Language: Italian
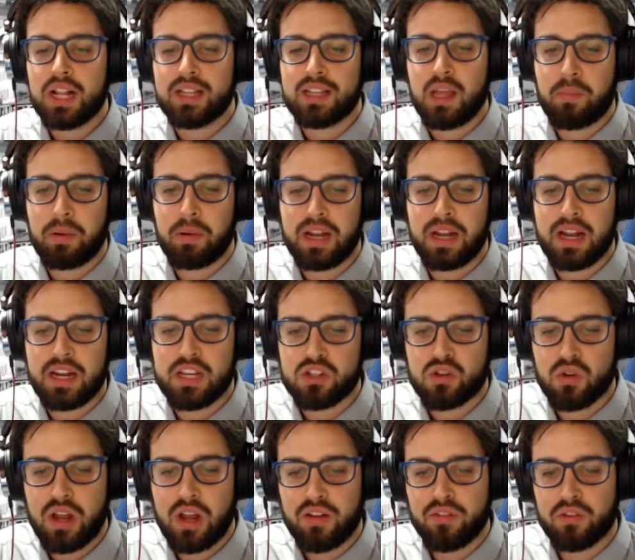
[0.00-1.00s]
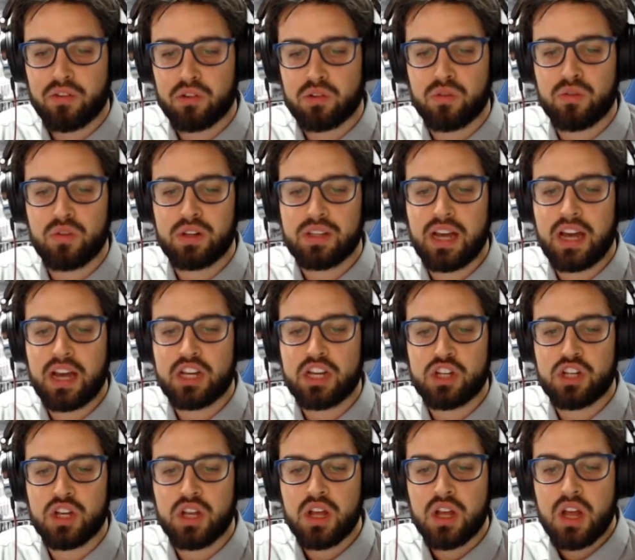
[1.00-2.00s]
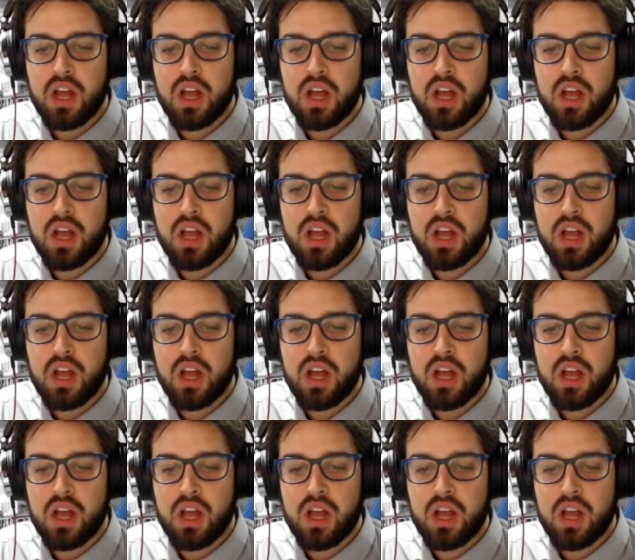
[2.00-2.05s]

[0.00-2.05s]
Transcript: dai pannelli solari fotovoltaici